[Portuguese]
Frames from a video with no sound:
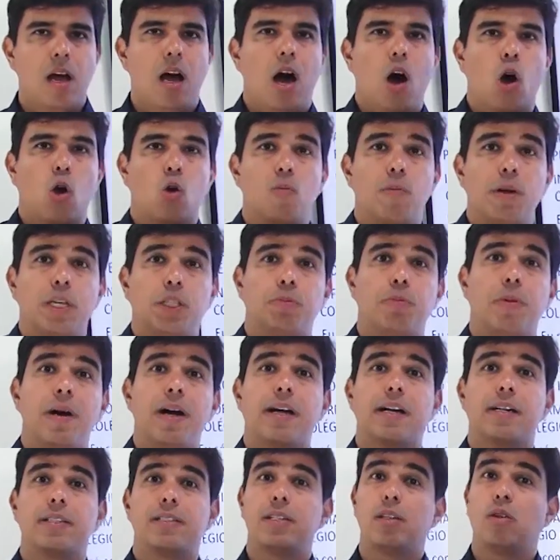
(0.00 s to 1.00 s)
Algumas
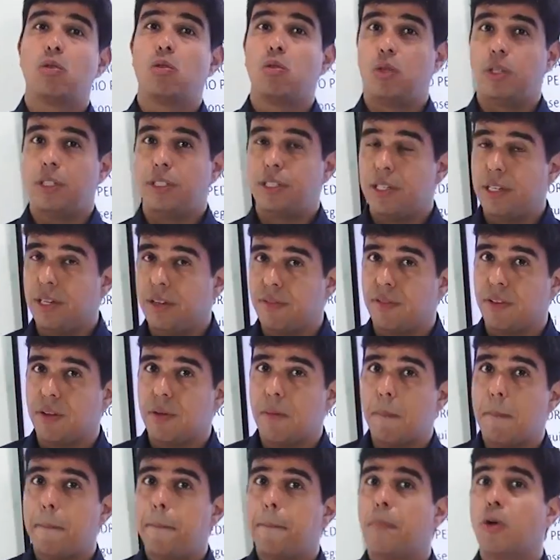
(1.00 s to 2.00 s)
bancas, inclusive,